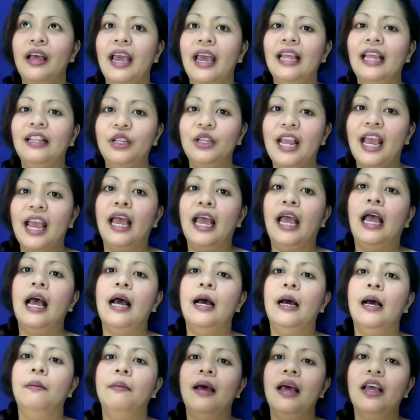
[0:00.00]
eto na,
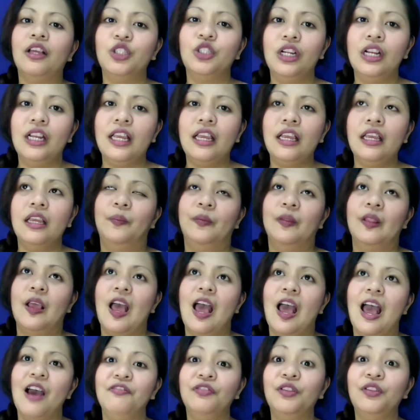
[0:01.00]
um, actually,
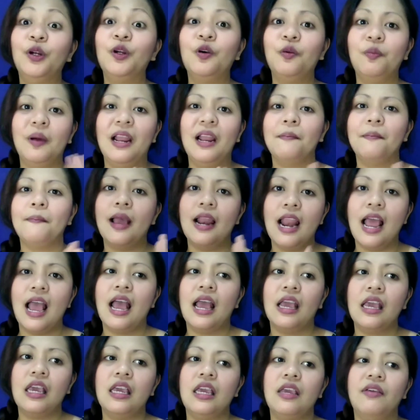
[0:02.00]
after ko palang
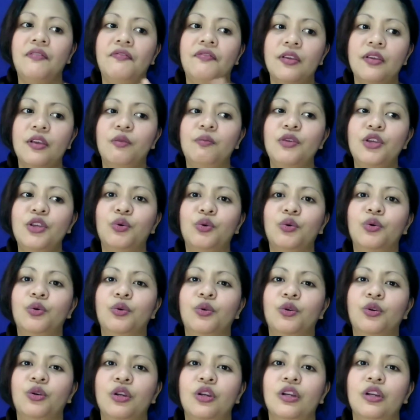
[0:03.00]
pala i-film
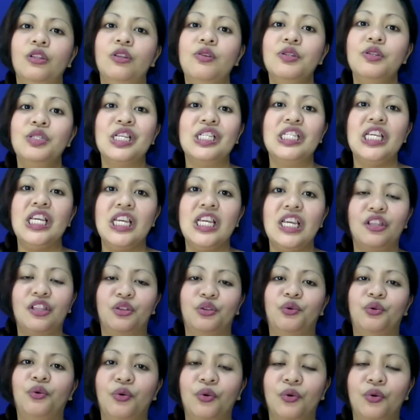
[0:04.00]
yung dun sa singit
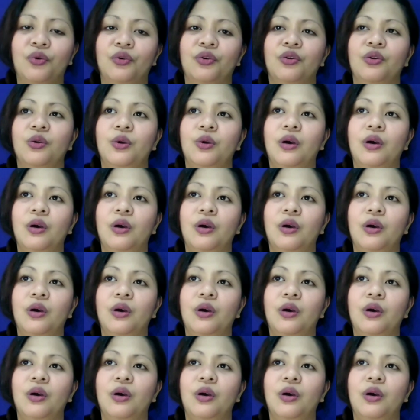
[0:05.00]
ko,